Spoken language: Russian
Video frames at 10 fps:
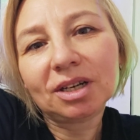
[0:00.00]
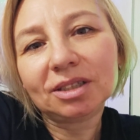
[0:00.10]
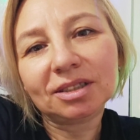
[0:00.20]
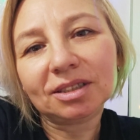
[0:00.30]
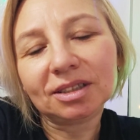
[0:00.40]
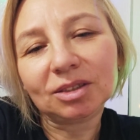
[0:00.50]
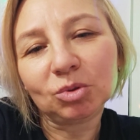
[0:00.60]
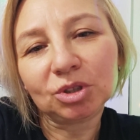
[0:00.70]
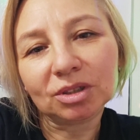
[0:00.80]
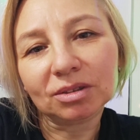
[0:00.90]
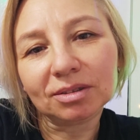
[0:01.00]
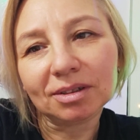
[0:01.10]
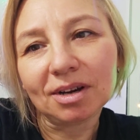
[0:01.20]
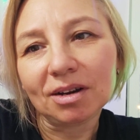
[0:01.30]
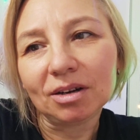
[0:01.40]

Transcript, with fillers: кажется, это очень